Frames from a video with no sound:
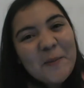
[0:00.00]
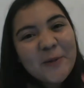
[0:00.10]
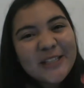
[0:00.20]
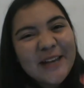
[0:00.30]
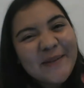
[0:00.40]

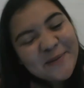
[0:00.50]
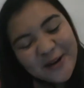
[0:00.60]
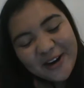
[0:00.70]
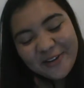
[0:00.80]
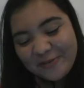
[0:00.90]
Pues que me
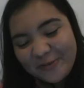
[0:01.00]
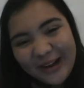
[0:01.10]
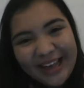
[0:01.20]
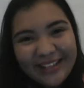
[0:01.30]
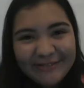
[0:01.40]
muero,
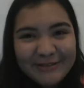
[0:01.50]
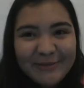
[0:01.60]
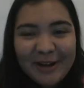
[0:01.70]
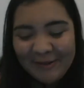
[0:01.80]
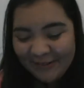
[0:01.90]
porque todo
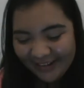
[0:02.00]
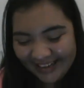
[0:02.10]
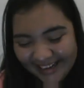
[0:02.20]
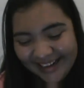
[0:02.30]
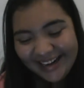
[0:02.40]
me va a
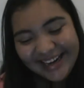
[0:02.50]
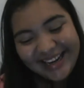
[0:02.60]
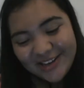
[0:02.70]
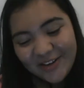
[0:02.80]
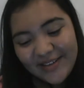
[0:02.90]
morir.
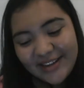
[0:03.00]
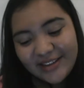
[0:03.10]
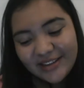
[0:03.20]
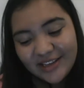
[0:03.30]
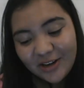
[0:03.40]
No
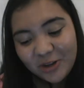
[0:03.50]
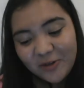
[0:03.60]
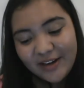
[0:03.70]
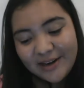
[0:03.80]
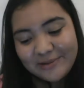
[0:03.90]
si no te
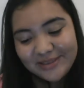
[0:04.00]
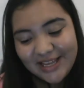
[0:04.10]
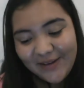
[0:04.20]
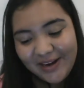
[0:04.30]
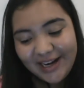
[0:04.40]
hubiera
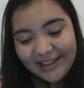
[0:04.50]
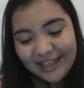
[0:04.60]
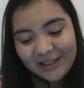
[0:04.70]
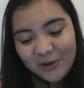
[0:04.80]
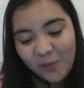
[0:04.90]
gustado leer
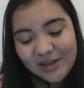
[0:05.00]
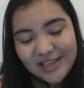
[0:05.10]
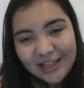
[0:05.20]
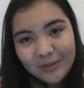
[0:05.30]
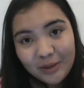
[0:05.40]
tanto, ¿cuál
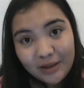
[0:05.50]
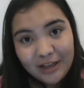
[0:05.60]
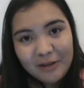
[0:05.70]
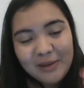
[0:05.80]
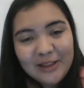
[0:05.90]
sería tu
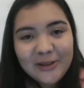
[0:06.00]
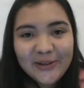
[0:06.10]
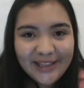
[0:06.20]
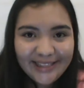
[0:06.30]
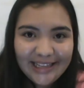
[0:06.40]

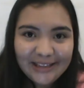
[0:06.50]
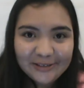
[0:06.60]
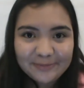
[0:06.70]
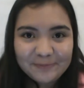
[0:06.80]
entretenimiento? El teatro.